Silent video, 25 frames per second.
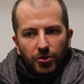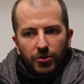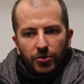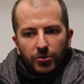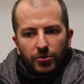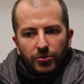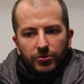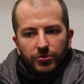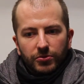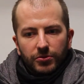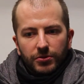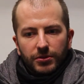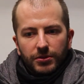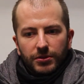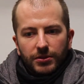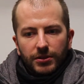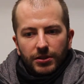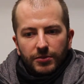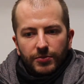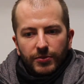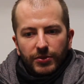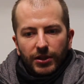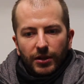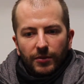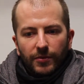Und
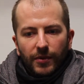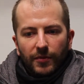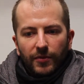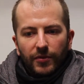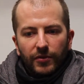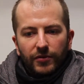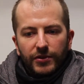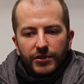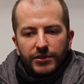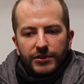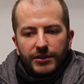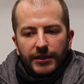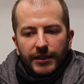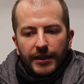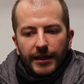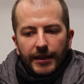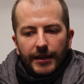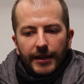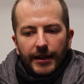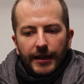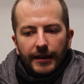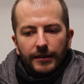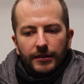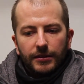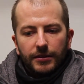dass man da manchmal was dagegen
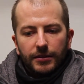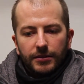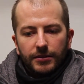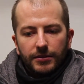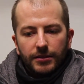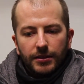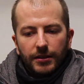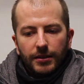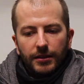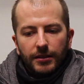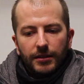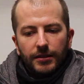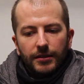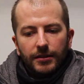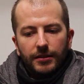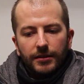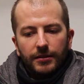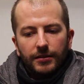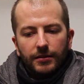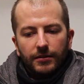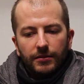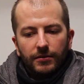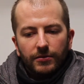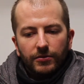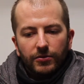hält, ist
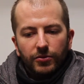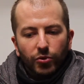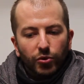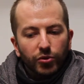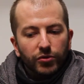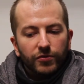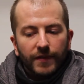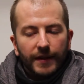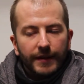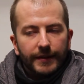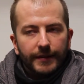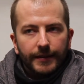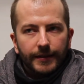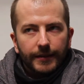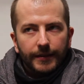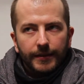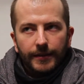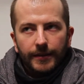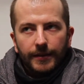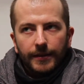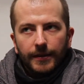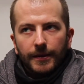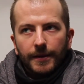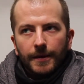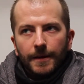sicherlich notwendig.
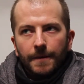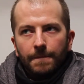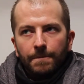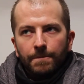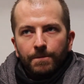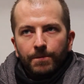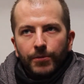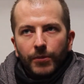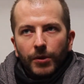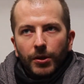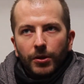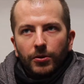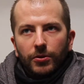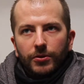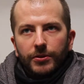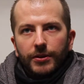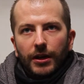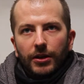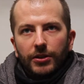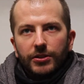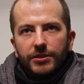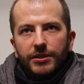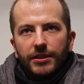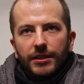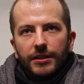Und
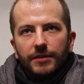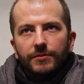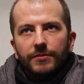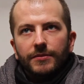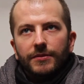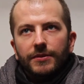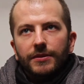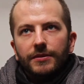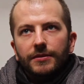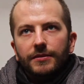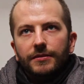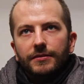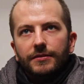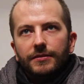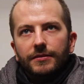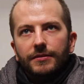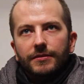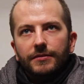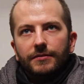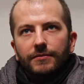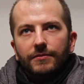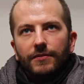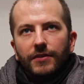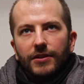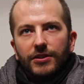außerdem
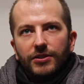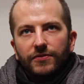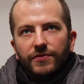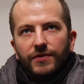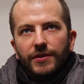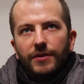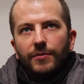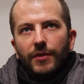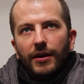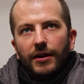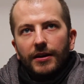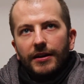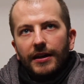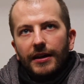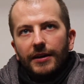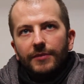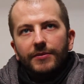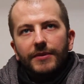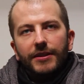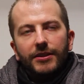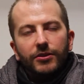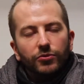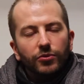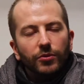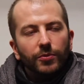also wir machen eben
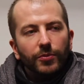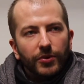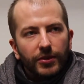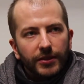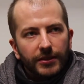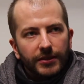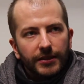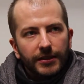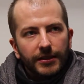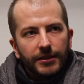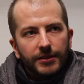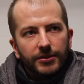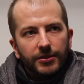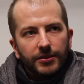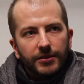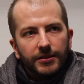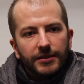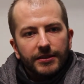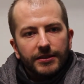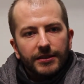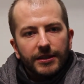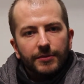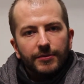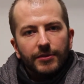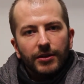nicht nur Politik, sondern
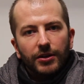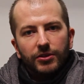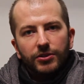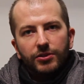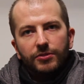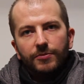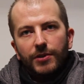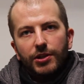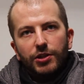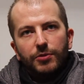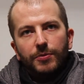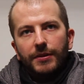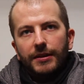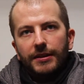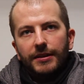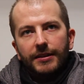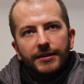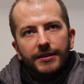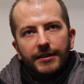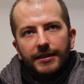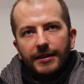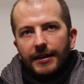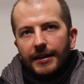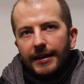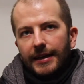es gibt auch zum Beispiel
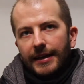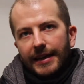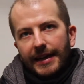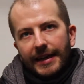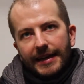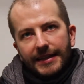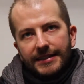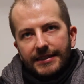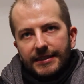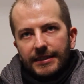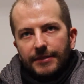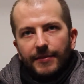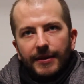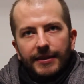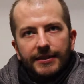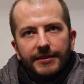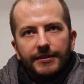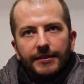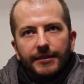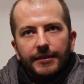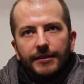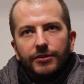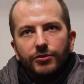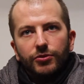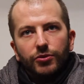die
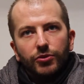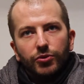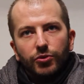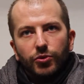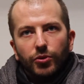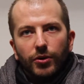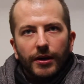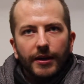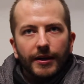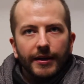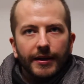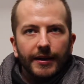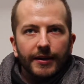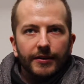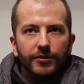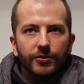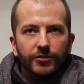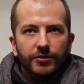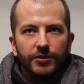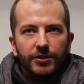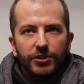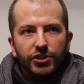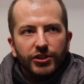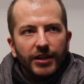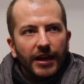erstsemestrigen Tutorien
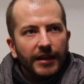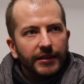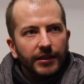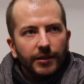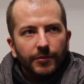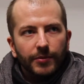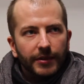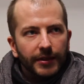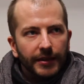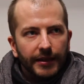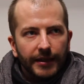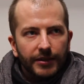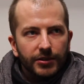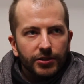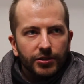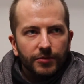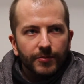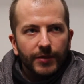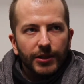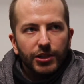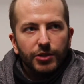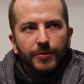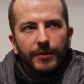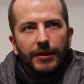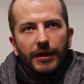und das Starterpaket zum
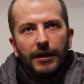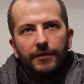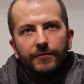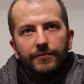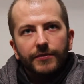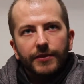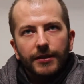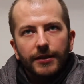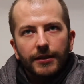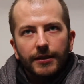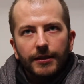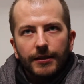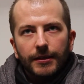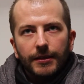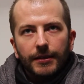Beispiel haben wir,